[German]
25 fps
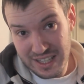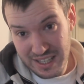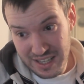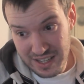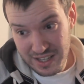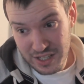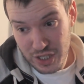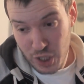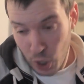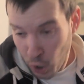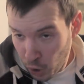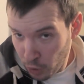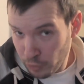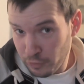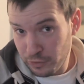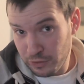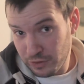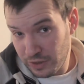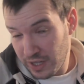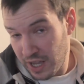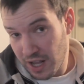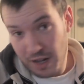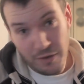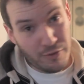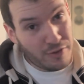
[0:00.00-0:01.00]
Ja, ich hoffe,
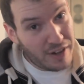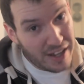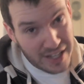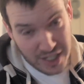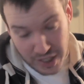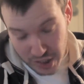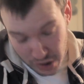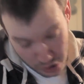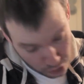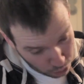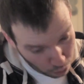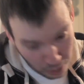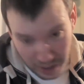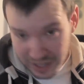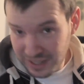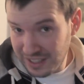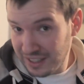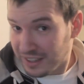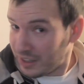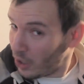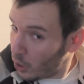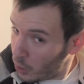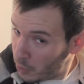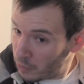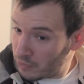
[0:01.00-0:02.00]
ja, vielleicht, ich drücke Ihnen die
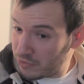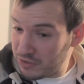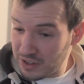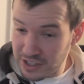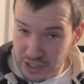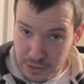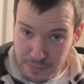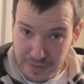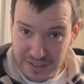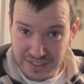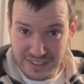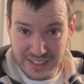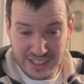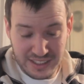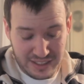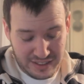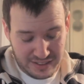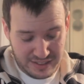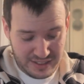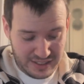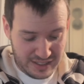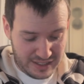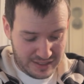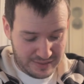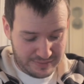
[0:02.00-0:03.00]
Daumen, vielleicht passiert
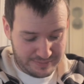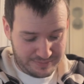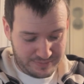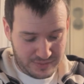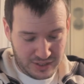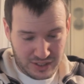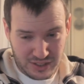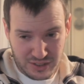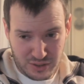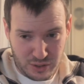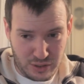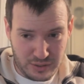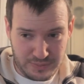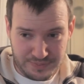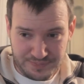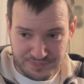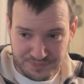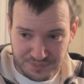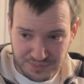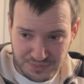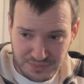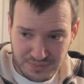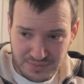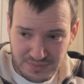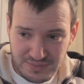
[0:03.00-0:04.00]
es ja. So.
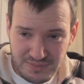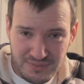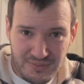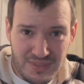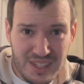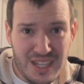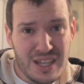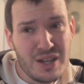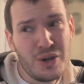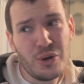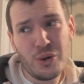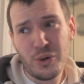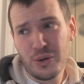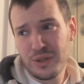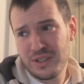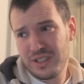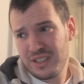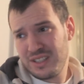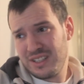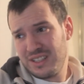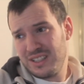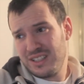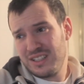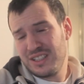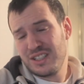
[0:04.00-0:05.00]

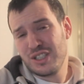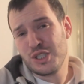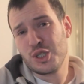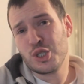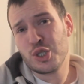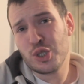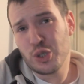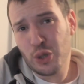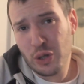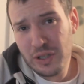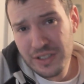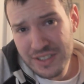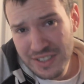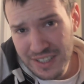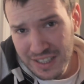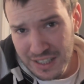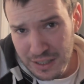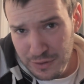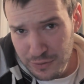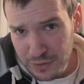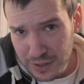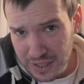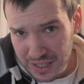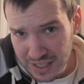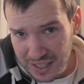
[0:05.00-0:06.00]
Und stolzer
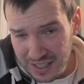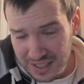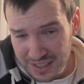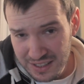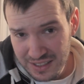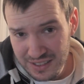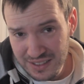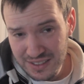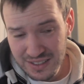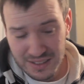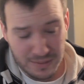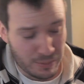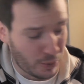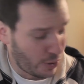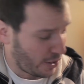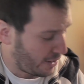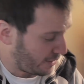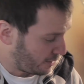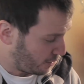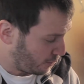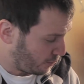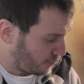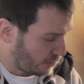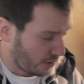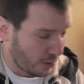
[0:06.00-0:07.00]
Gewinner des Banner
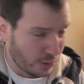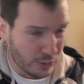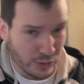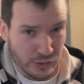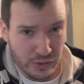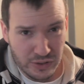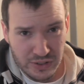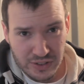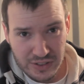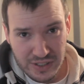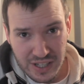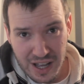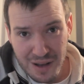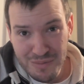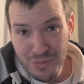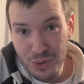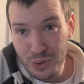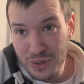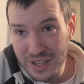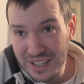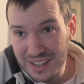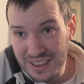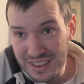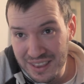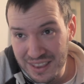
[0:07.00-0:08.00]
TVs
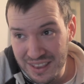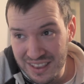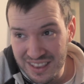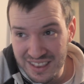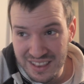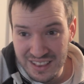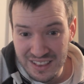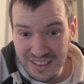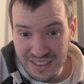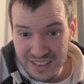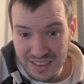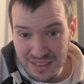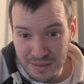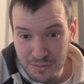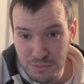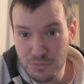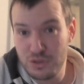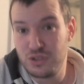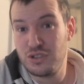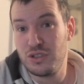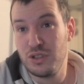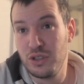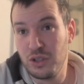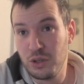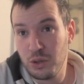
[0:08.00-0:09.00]
Abonnenten
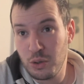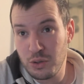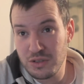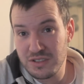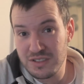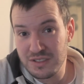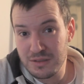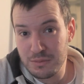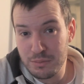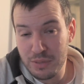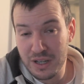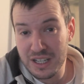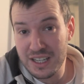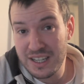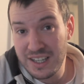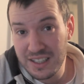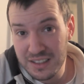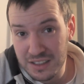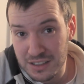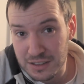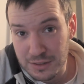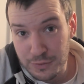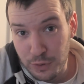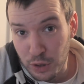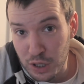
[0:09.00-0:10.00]
mysteriösen
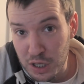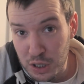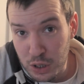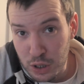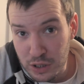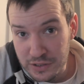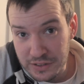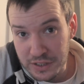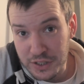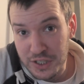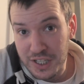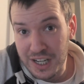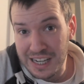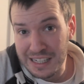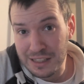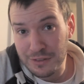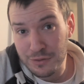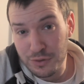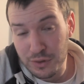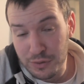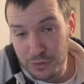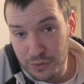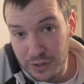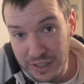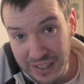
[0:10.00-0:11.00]
Paketes voller Köstlichkeiten
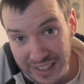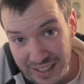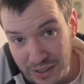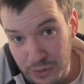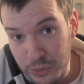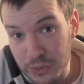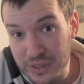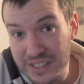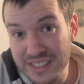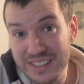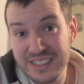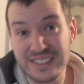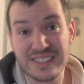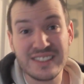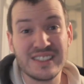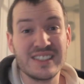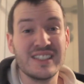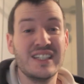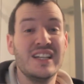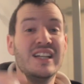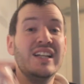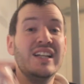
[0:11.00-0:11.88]
von Ferrero ist.